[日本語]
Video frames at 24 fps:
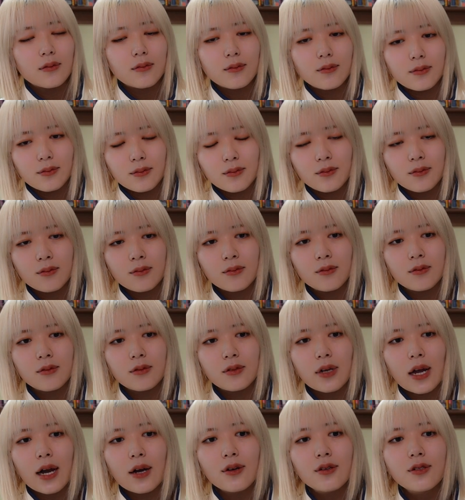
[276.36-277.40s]
うー
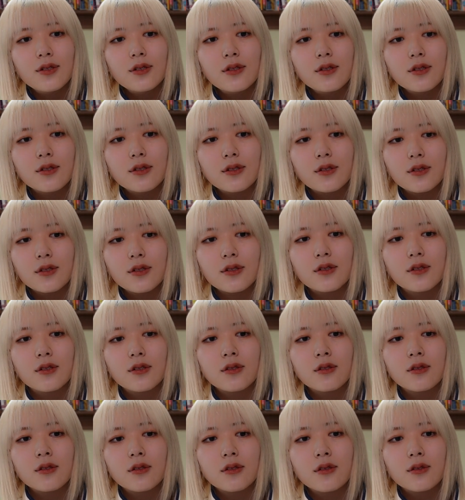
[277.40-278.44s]
ん、ラウール
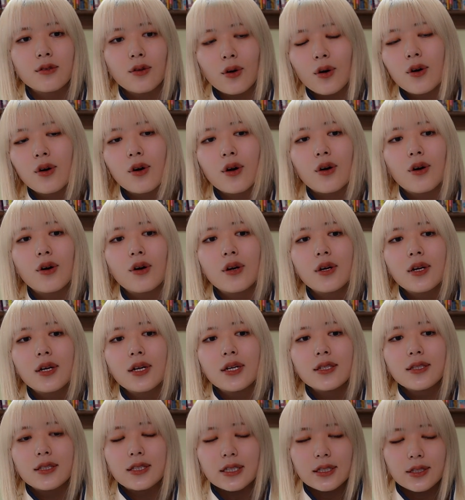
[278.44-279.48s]
君の
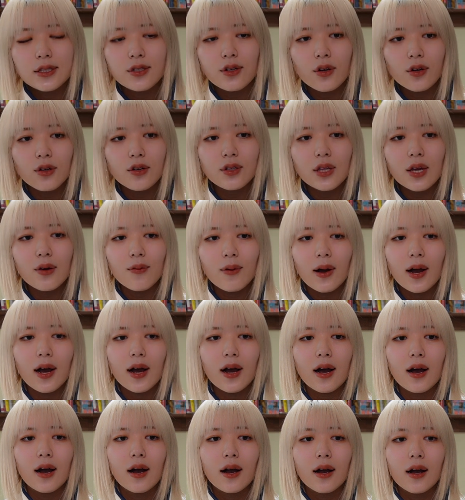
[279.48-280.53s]
実力で
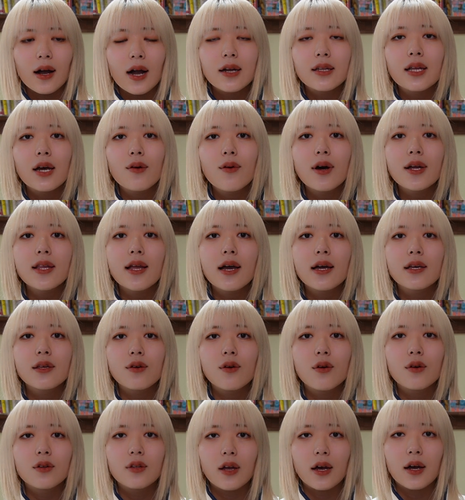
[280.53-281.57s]
は叶わない
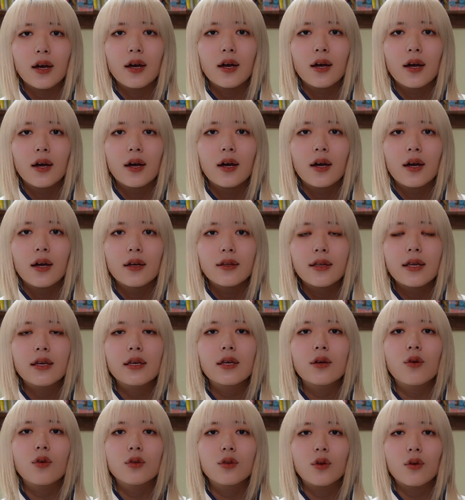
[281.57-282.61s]
ような出
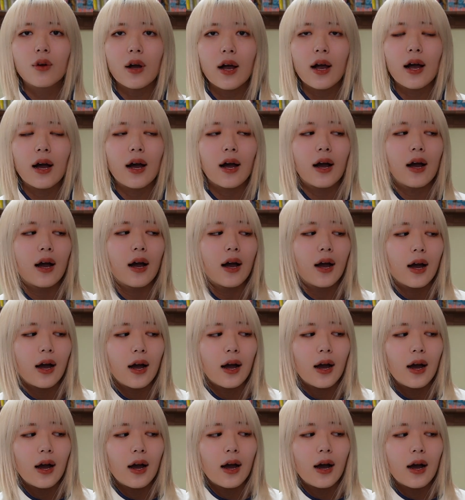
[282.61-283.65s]
来事が
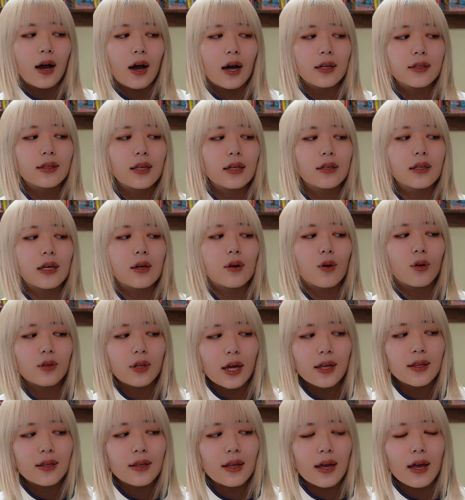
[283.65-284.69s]
あったんだろう
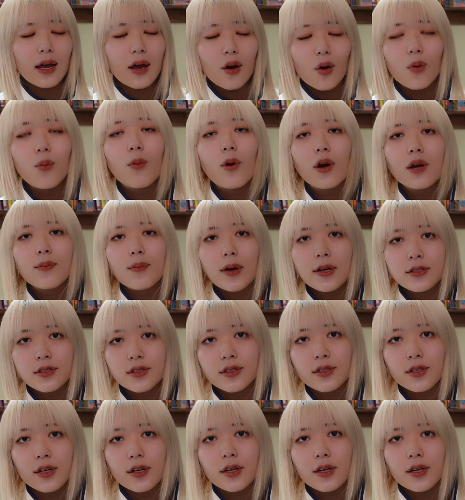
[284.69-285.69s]
なって思います。